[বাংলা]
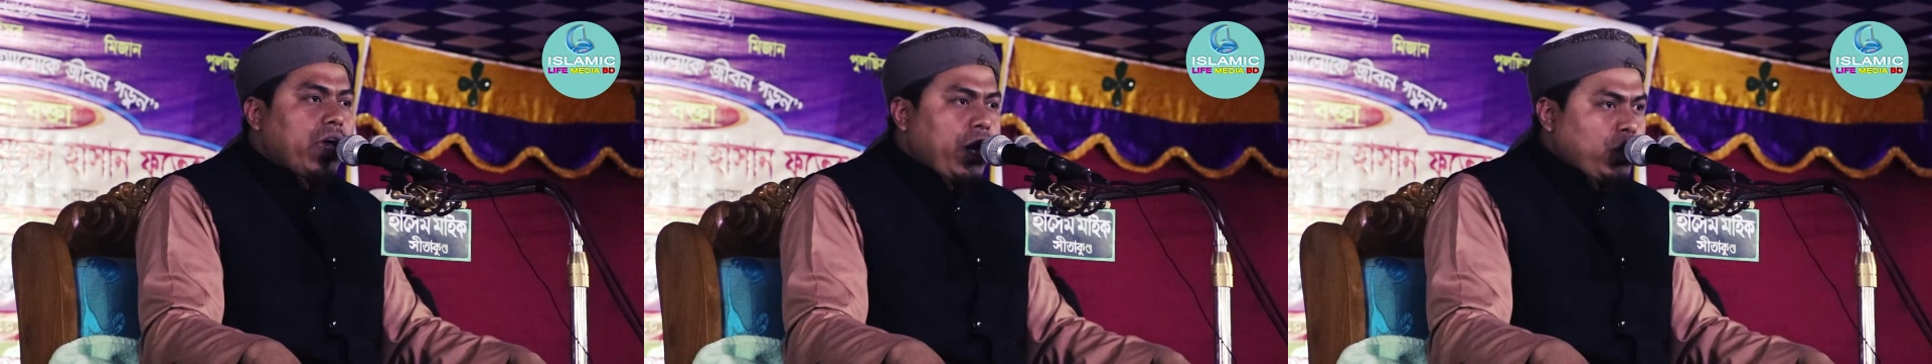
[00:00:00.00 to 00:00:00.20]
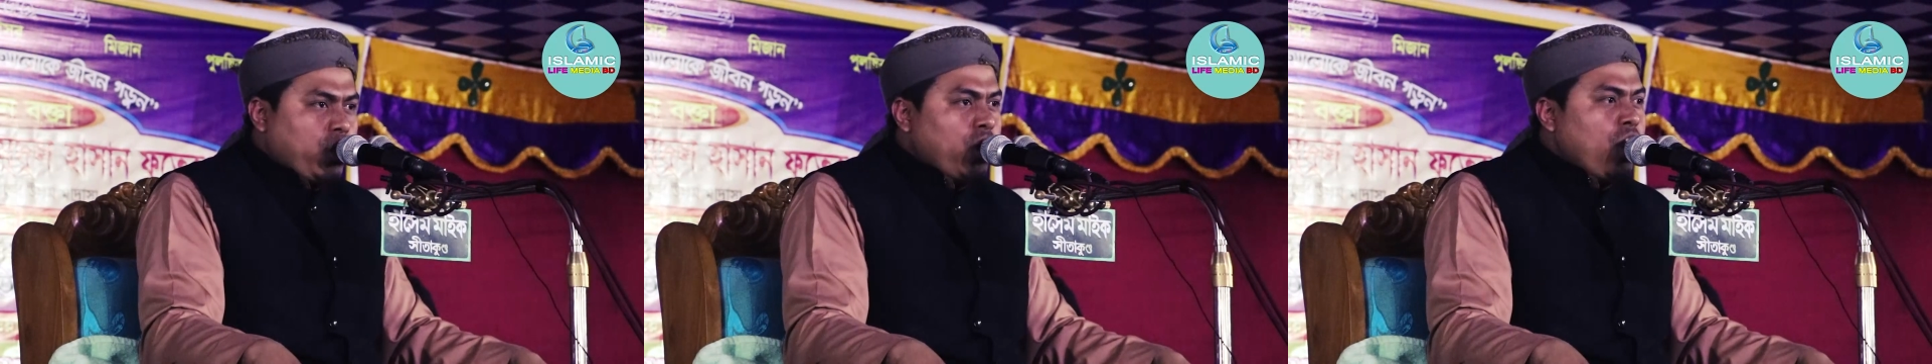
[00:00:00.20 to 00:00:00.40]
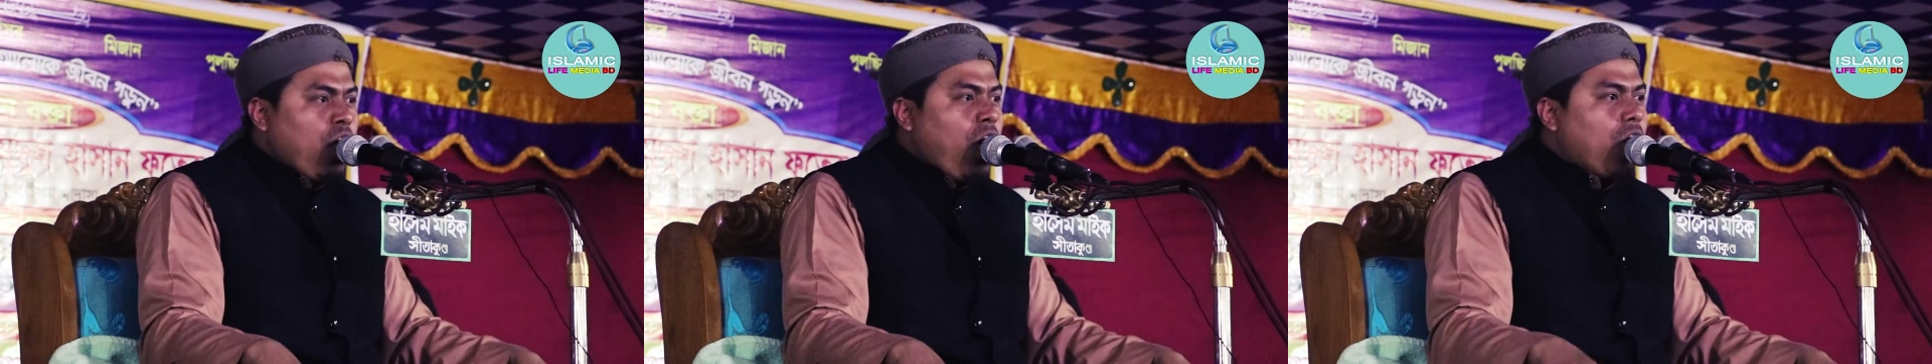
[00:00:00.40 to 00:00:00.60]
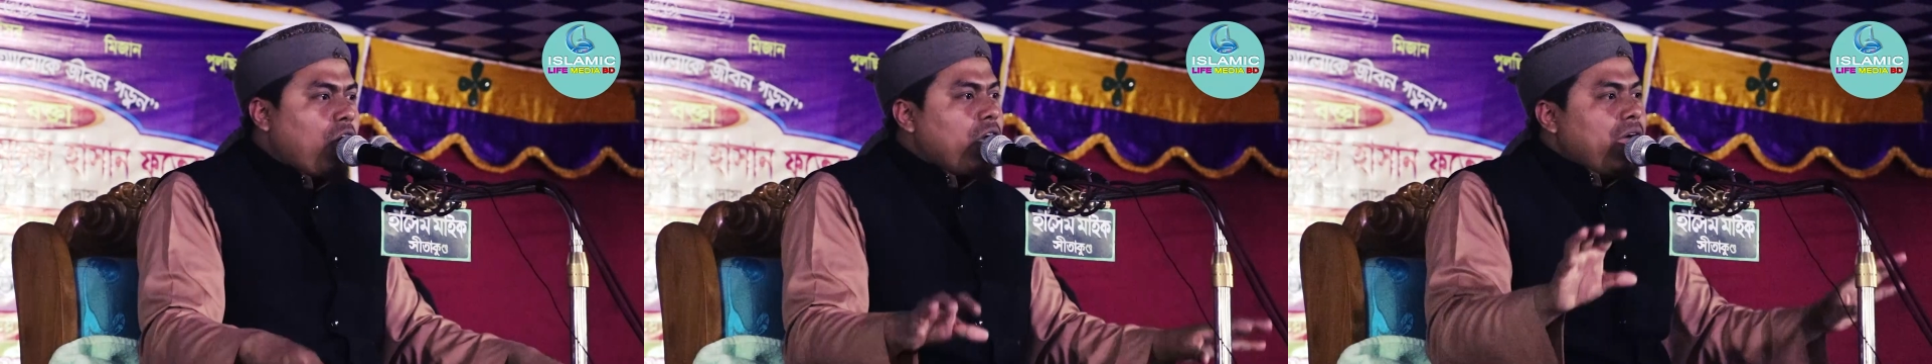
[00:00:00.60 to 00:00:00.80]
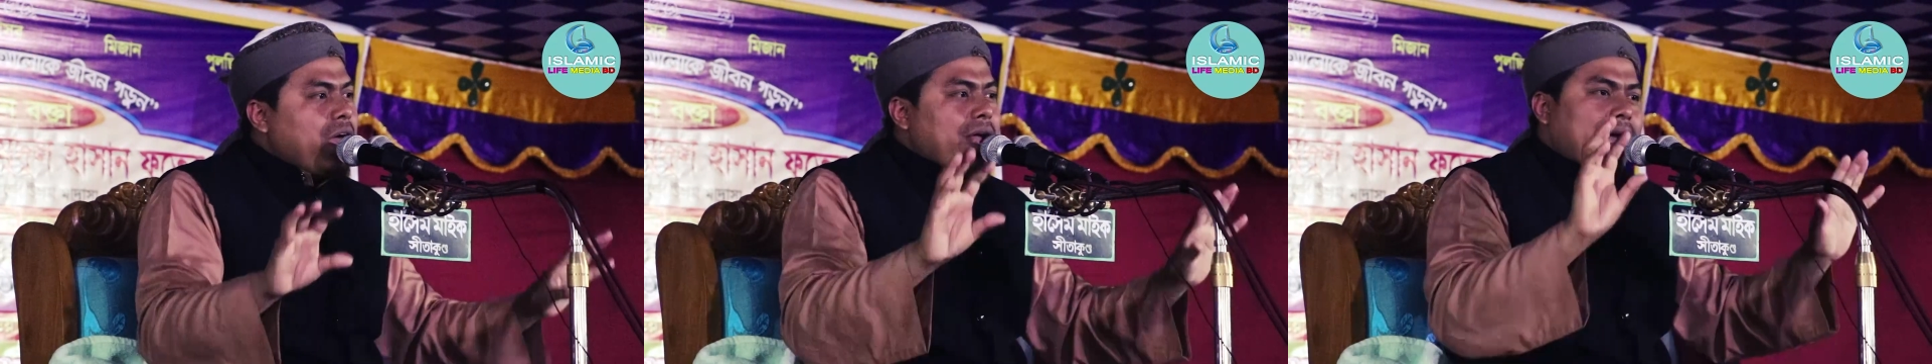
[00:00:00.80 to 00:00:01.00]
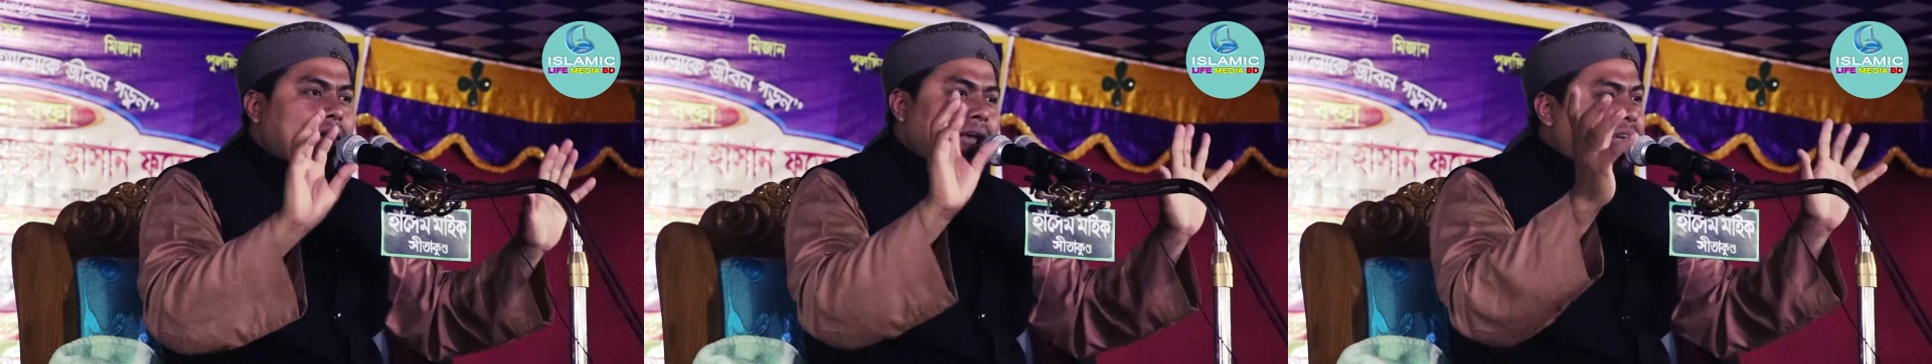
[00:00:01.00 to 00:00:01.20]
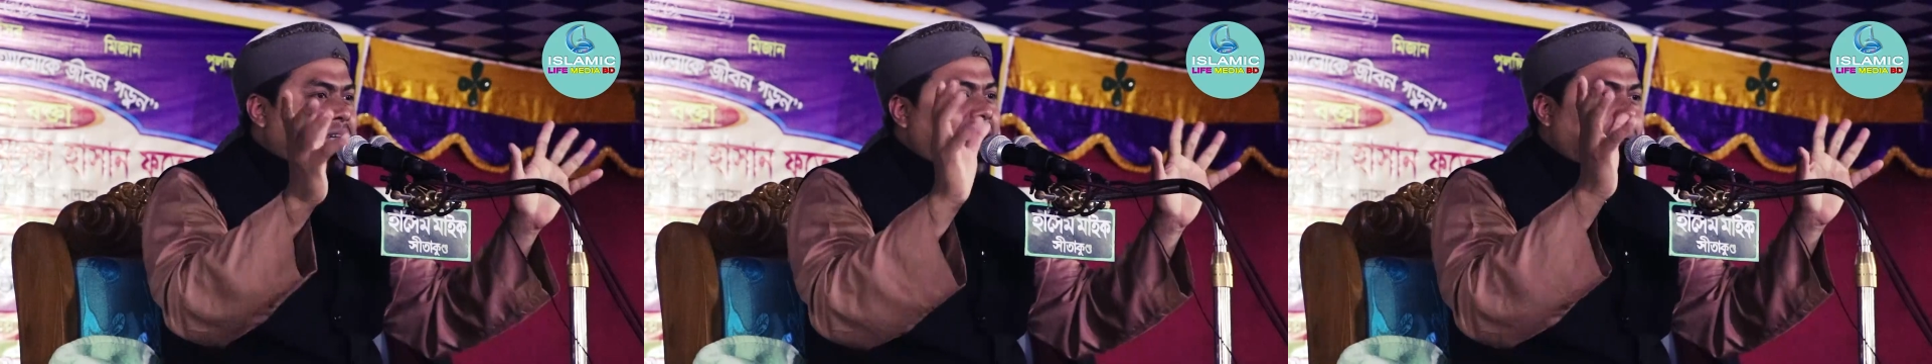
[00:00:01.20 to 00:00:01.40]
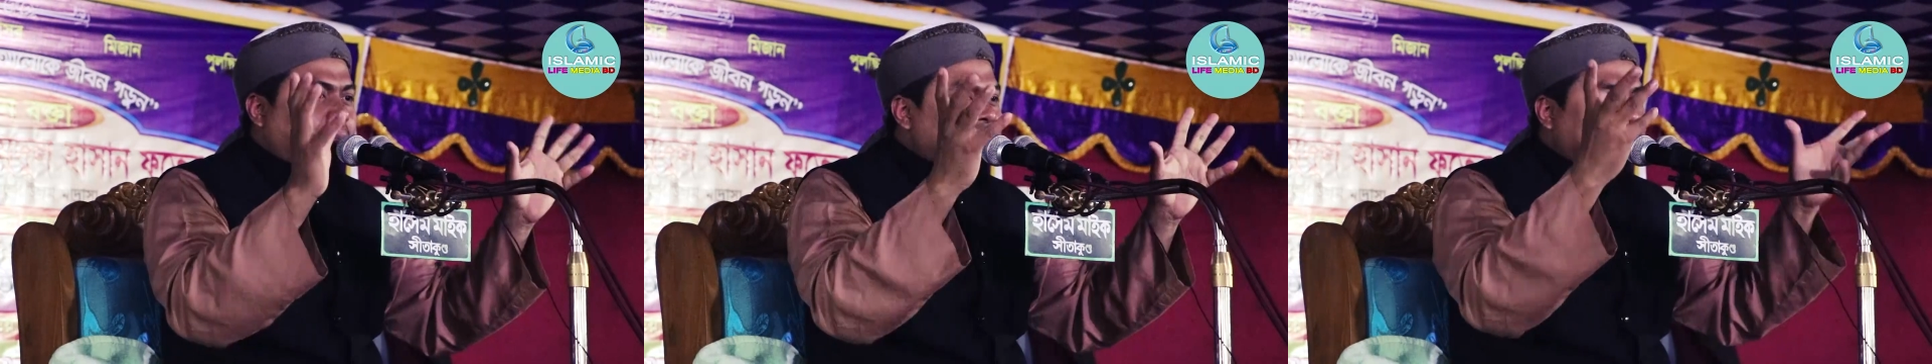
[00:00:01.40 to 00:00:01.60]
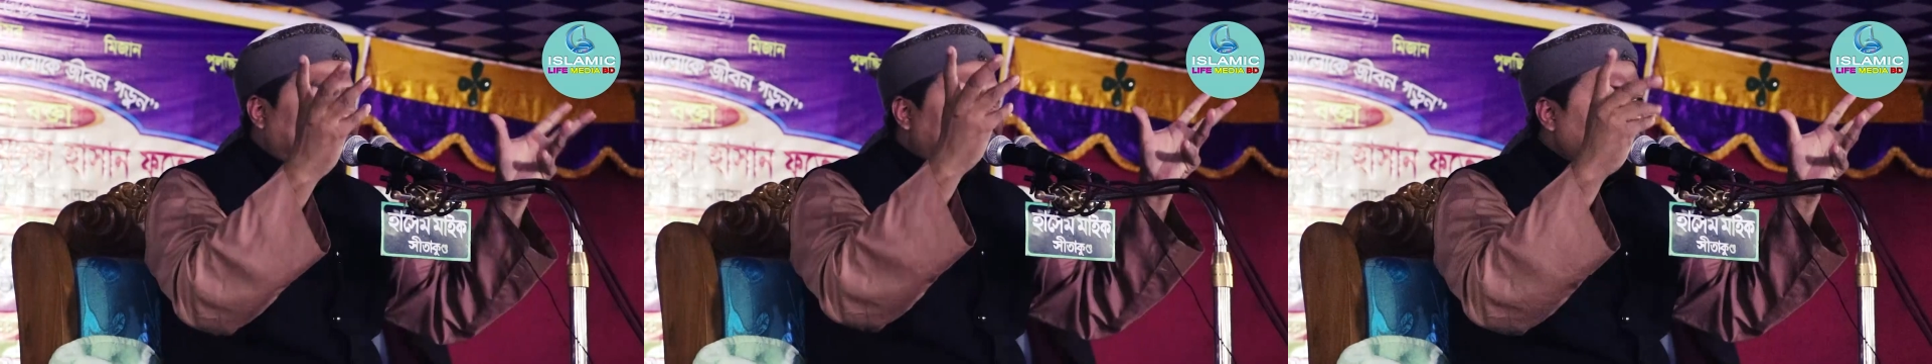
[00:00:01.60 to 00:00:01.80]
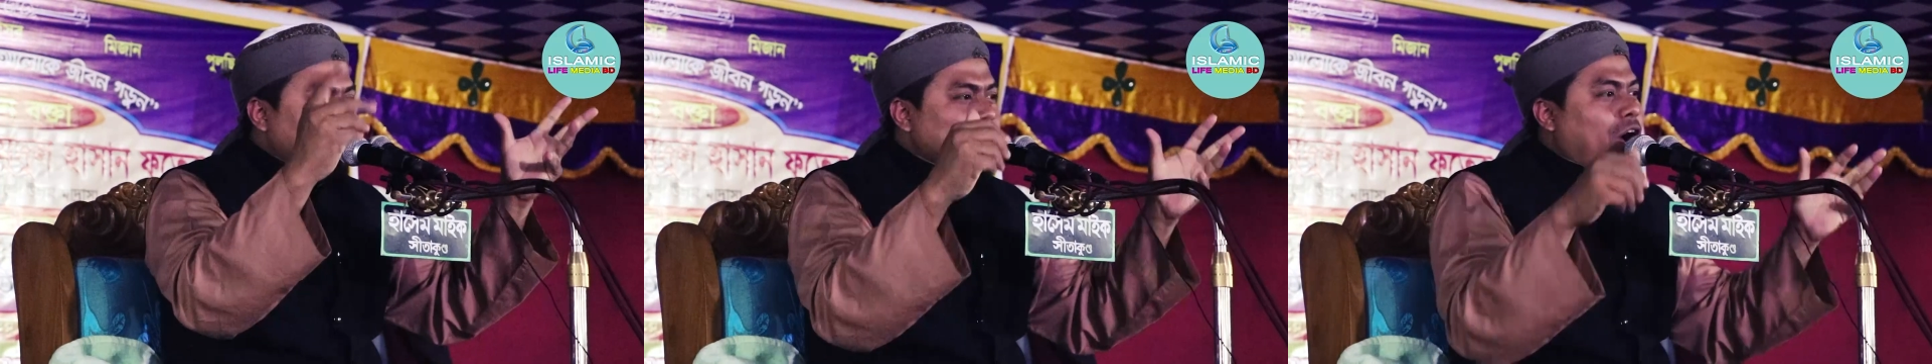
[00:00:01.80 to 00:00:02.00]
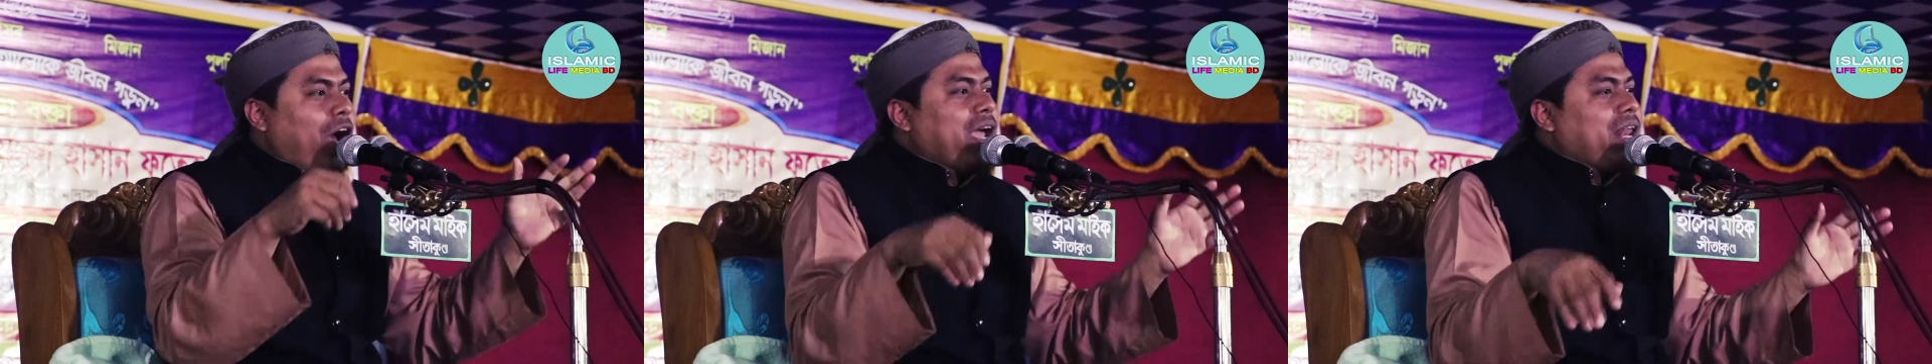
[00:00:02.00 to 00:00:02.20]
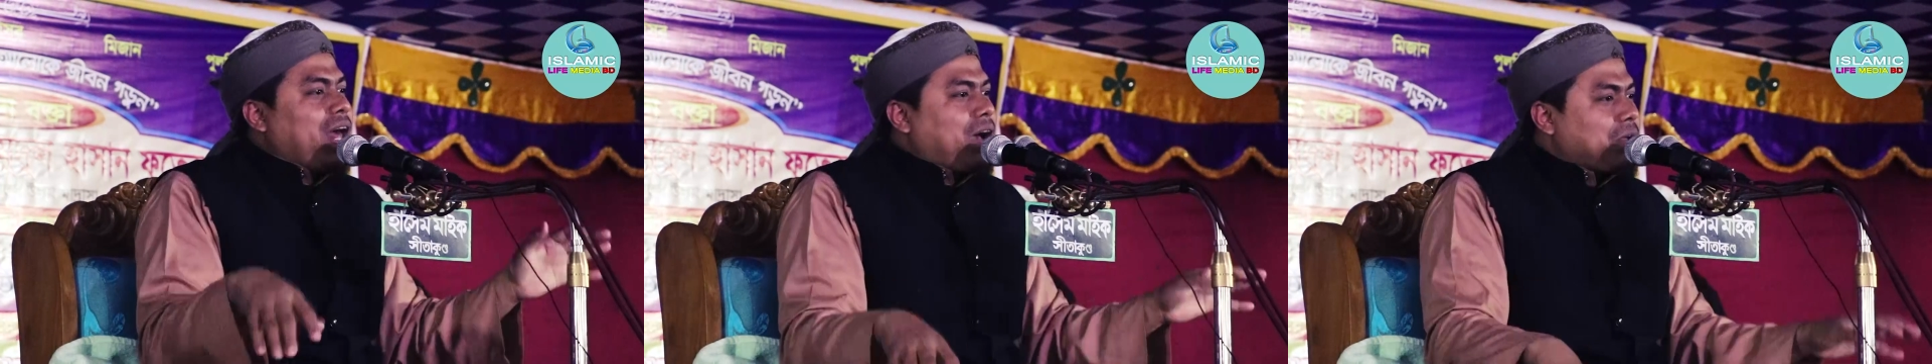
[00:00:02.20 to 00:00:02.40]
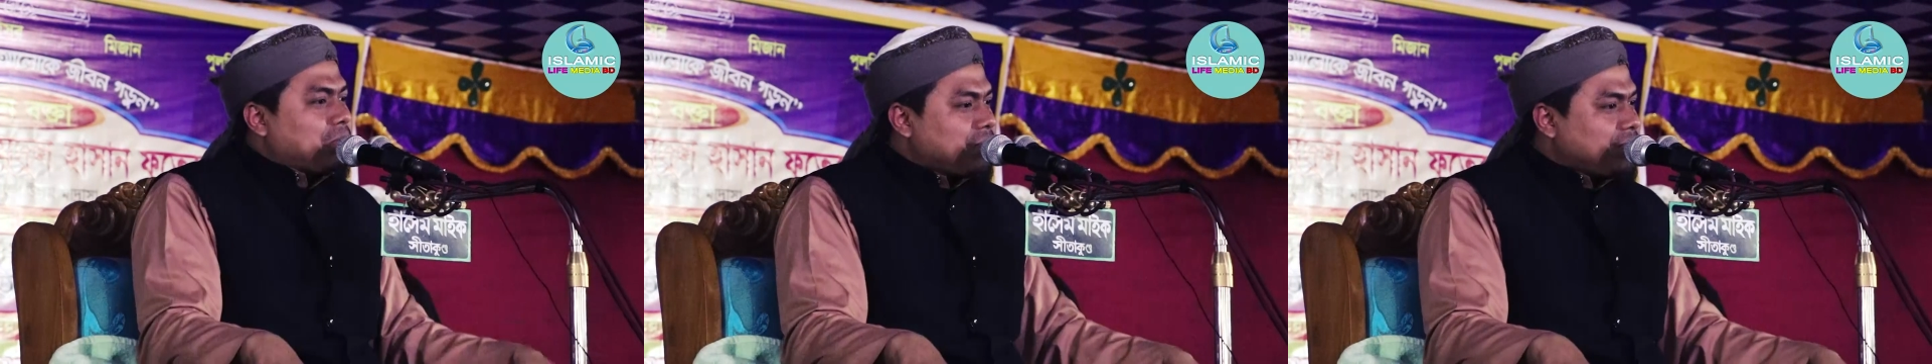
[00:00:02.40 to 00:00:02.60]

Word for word: এই জন্য নাম দেখে কিছু হয় না